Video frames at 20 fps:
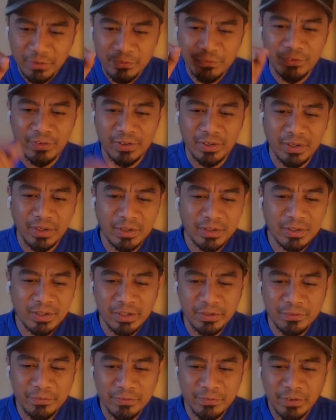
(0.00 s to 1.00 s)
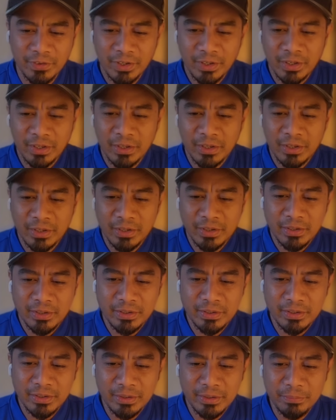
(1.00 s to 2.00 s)
lift ya, lift
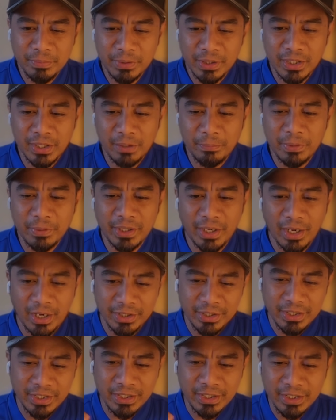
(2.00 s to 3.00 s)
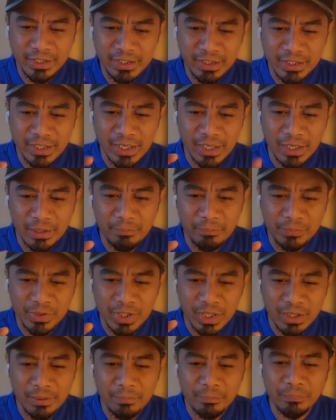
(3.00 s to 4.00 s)
ini penginapan. Ah, di ini dalam
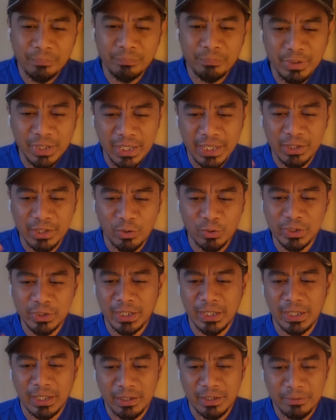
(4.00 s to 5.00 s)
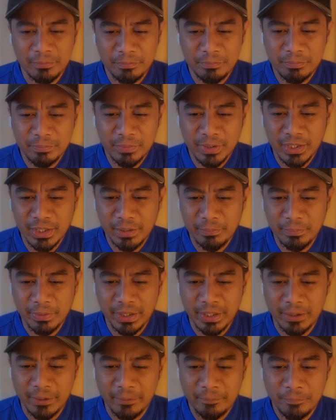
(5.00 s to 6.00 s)
dalam bilik hotel
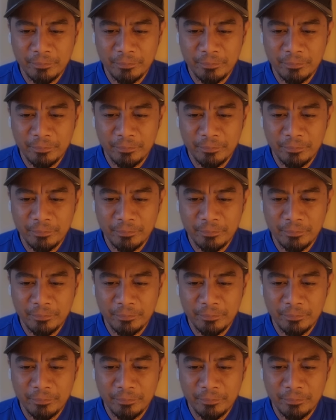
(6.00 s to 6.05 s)
penginapan.